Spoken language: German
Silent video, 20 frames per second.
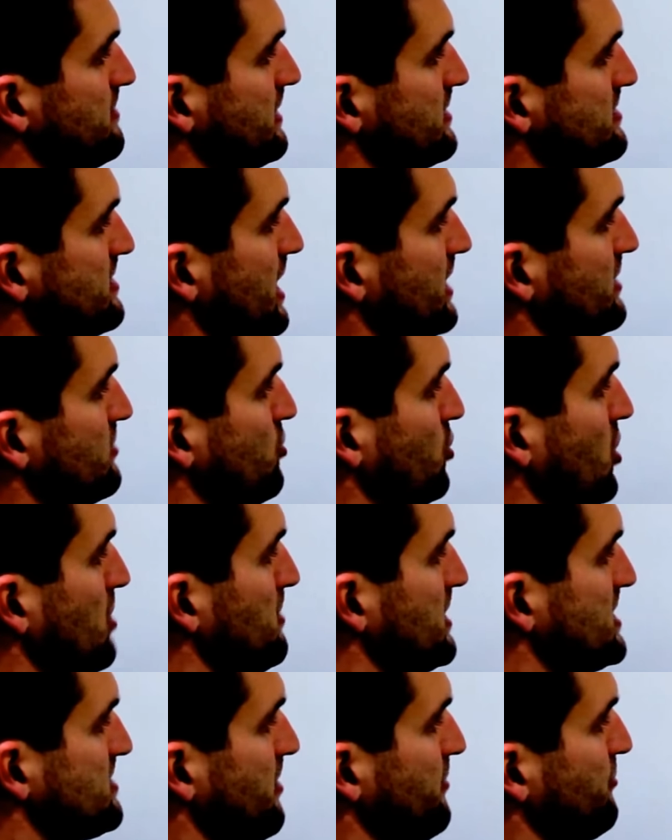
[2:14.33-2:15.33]
wie gesagt,
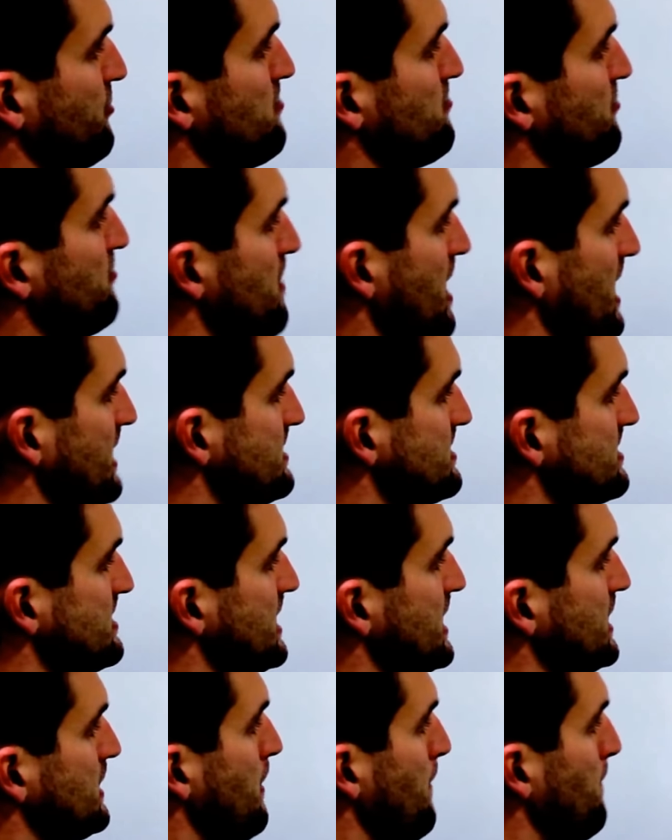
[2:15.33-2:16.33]
0,25 mal
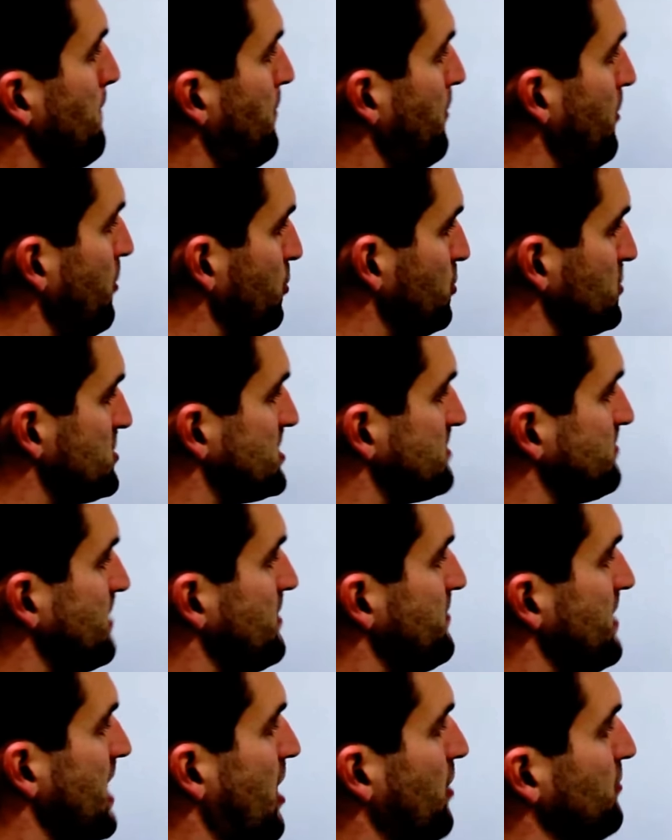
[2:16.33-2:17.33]
10 plus,
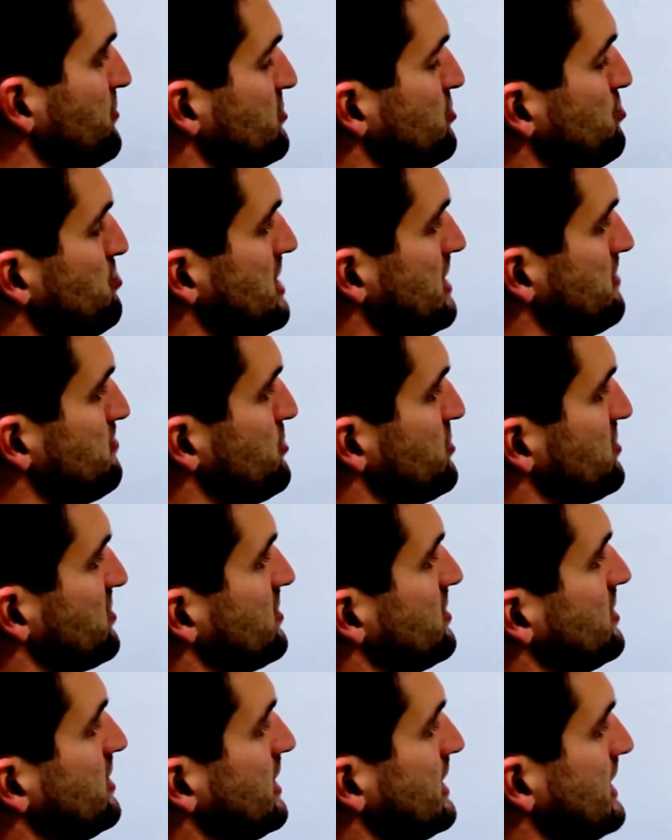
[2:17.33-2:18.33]
weil wir aufsummieren
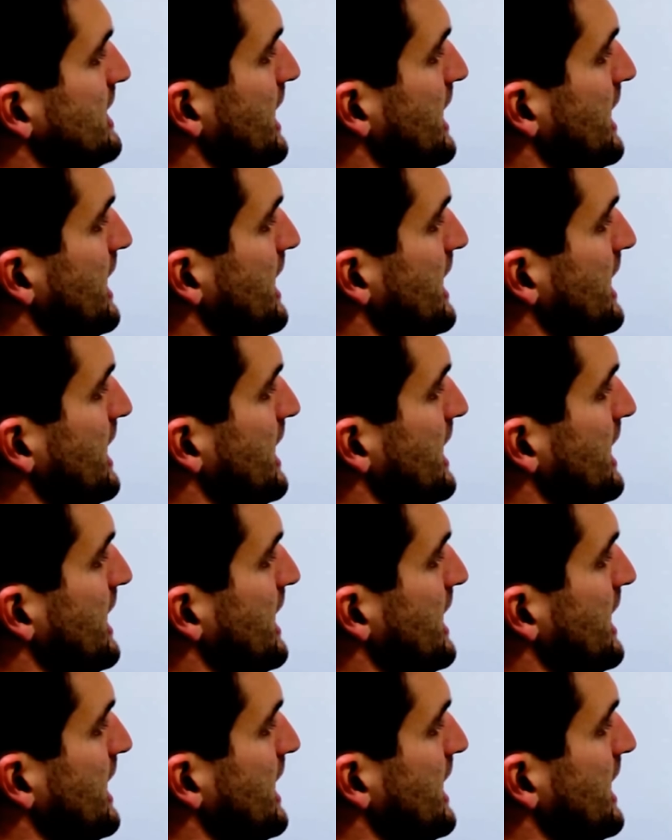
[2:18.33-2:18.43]
müssen,